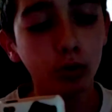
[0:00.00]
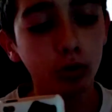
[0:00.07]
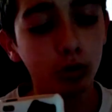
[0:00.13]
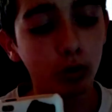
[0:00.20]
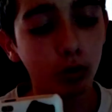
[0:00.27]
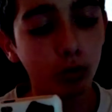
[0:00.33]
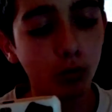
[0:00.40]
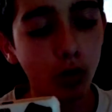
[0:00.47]

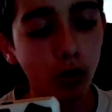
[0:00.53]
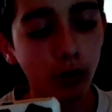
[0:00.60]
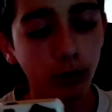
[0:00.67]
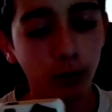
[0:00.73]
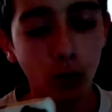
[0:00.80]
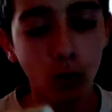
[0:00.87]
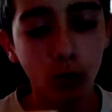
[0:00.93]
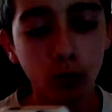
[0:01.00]
Donc euh,
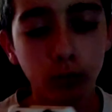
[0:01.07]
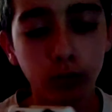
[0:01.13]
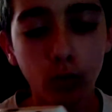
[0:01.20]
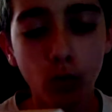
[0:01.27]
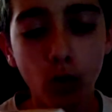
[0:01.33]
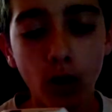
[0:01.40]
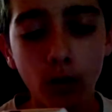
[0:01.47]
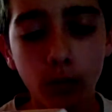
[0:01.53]
moi,
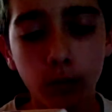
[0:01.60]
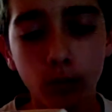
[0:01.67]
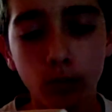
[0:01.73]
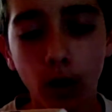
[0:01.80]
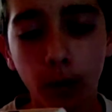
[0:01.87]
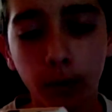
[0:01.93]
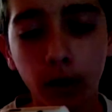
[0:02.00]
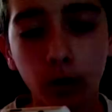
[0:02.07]
pour moi,
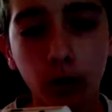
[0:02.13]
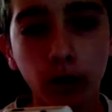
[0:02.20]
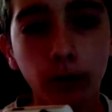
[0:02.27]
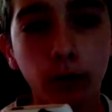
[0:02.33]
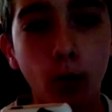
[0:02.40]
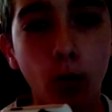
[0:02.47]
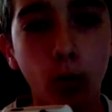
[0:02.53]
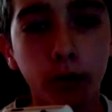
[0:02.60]
a
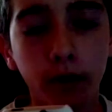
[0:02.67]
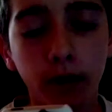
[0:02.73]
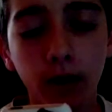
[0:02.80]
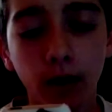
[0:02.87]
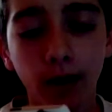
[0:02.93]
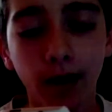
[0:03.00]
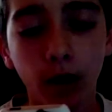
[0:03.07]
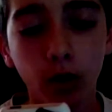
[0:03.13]
priori, il faut
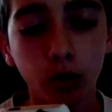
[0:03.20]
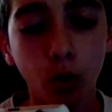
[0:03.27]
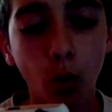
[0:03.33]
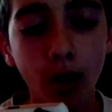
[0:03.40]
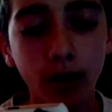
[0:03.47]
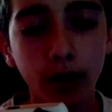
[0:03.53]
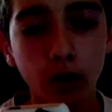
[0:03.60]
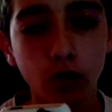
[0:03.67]
compter
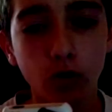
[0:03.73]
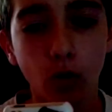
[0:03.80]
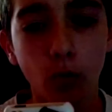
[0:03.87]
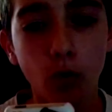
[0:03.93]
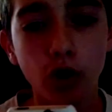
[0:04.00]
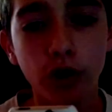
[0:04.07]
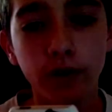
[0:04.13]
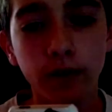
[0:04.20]
3 4 jours.